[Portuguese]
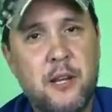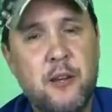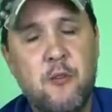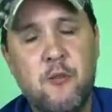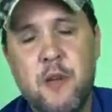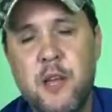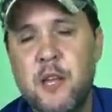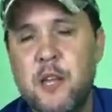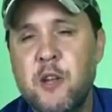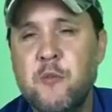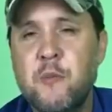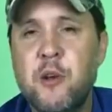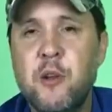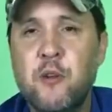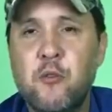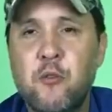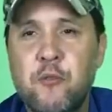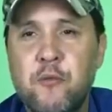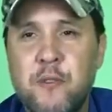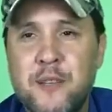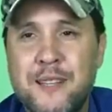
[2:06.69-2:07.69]
Não é nenhuma
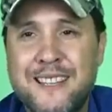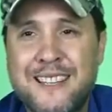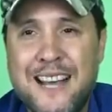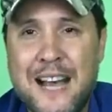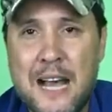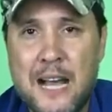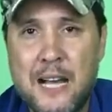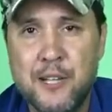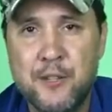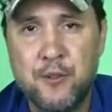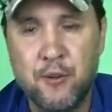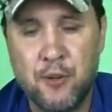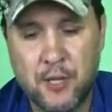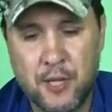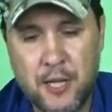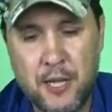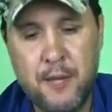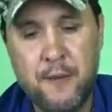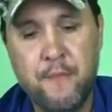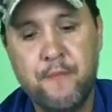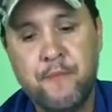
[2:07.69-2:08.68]
novidade,
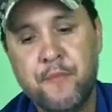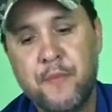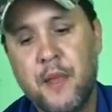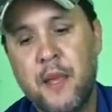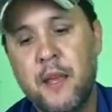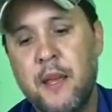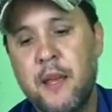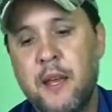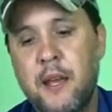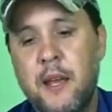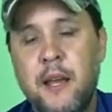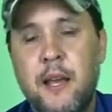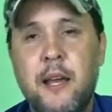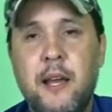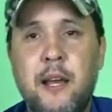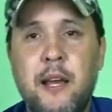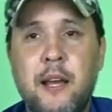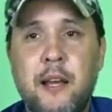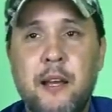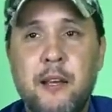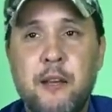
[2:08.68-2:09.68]
ok?
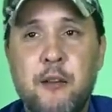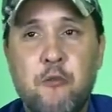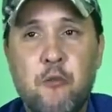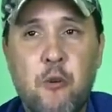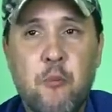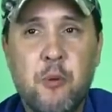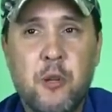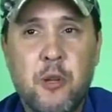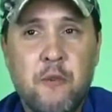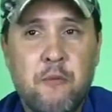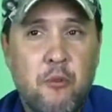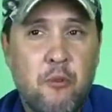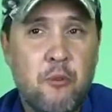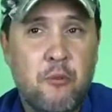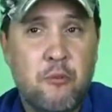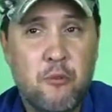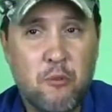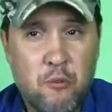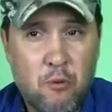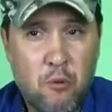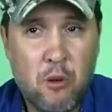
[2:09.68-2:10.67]
É, e como que eu
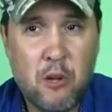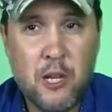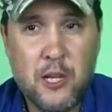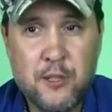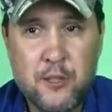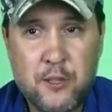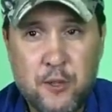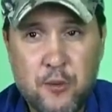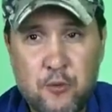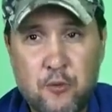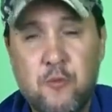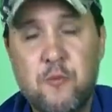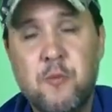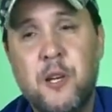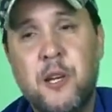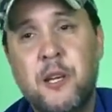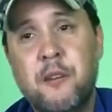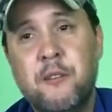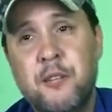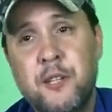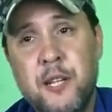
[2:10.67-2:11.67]
vou colocar esse chumbo
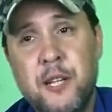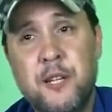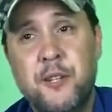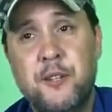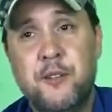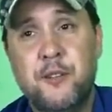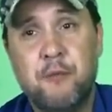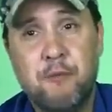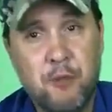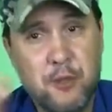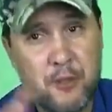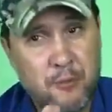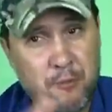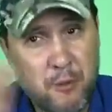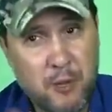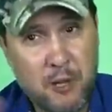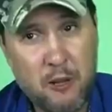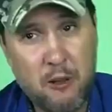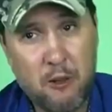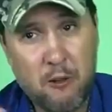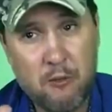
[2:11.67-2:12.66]
aqui? Gente, vou te
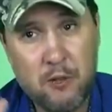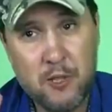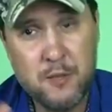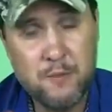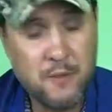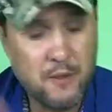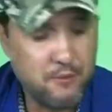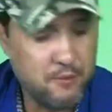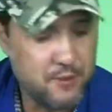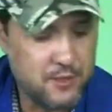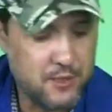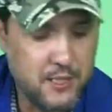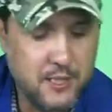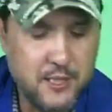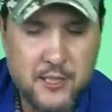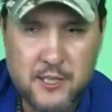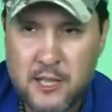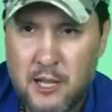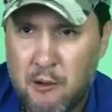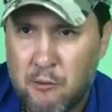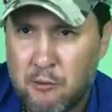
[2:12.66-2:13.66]
explicar uma coisa para
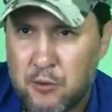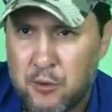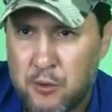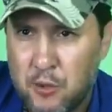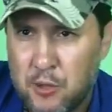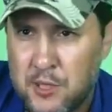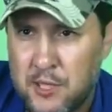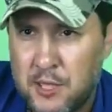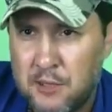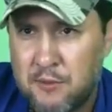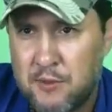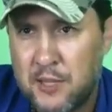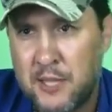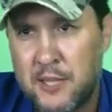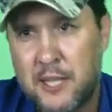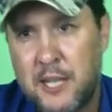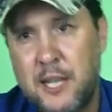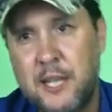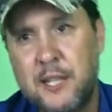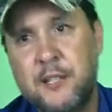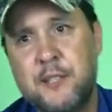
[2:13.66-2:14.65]
vocês. Há uns dois anos
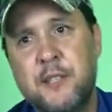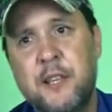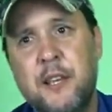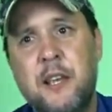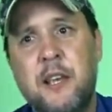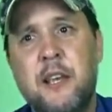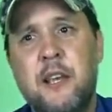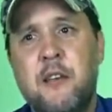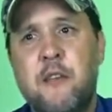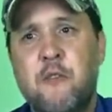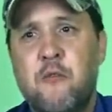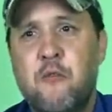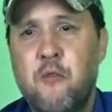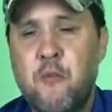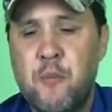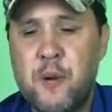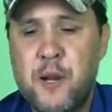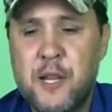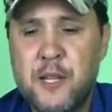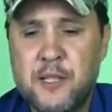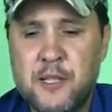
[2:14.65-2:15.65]
atrás, eu
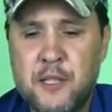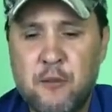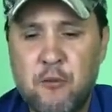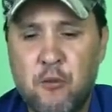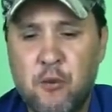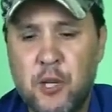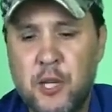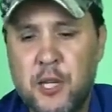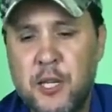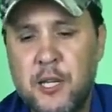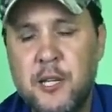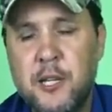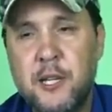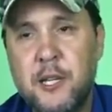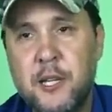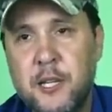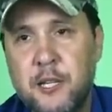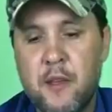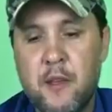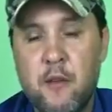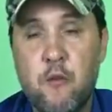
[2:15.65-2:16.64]
comprei essa coquilha
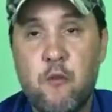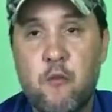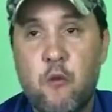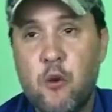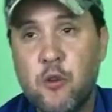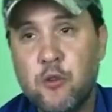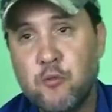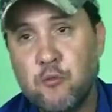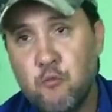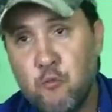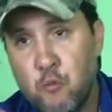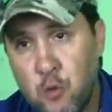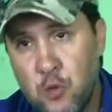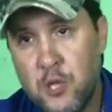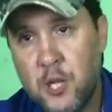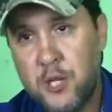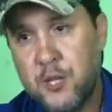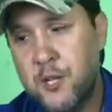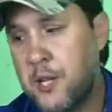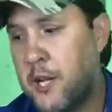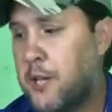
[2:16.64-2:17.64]
aqui. Eu gosto muito
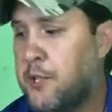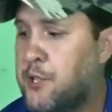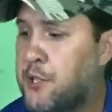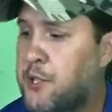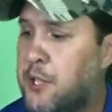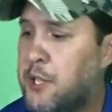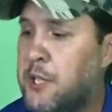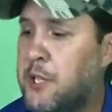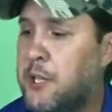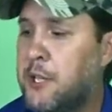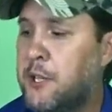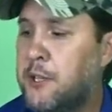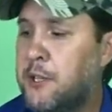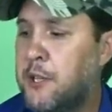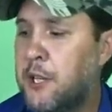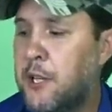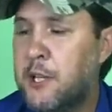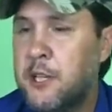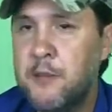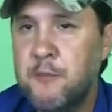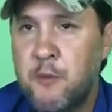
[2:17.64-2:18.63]
de atirar de estilingue,
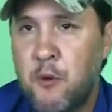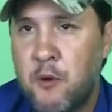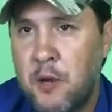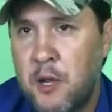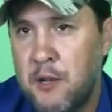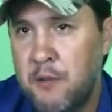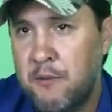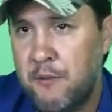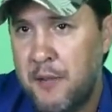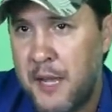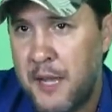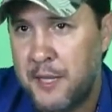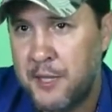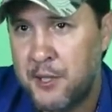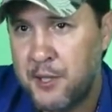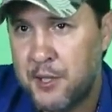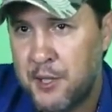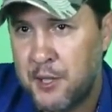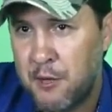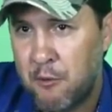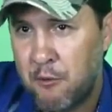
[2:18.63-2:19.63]
tá aqui meu
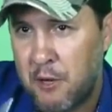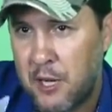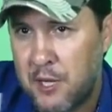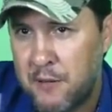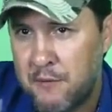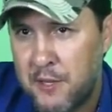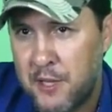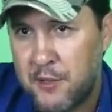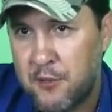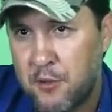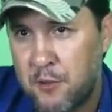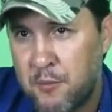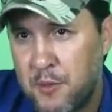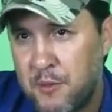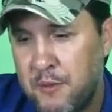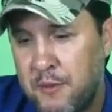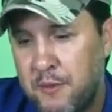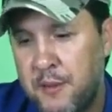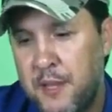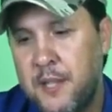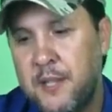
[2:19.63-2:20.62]
canivete, que é um canivete de
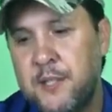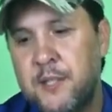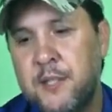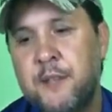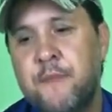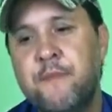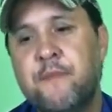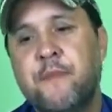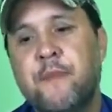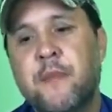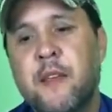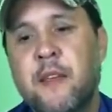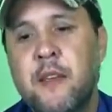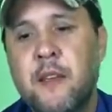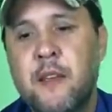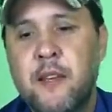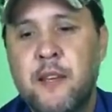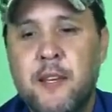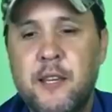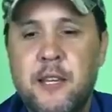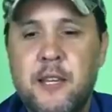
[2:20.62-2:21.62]
sobrevivência,
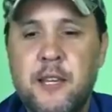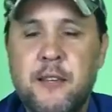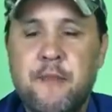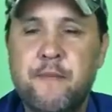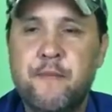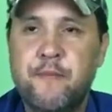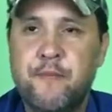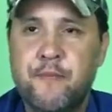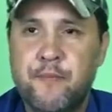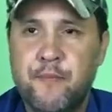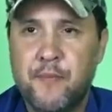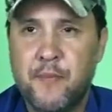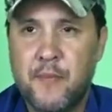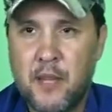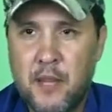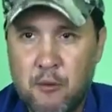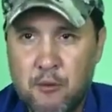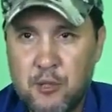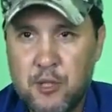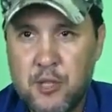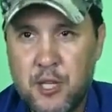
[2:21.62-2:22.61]
que
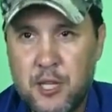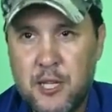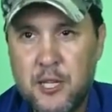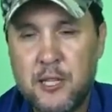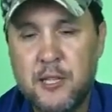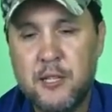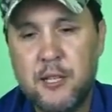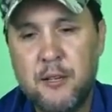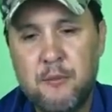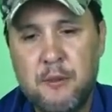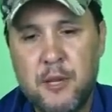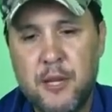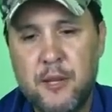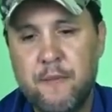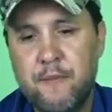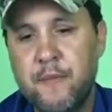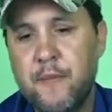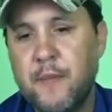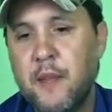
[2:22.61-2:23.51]
é um estilingue também.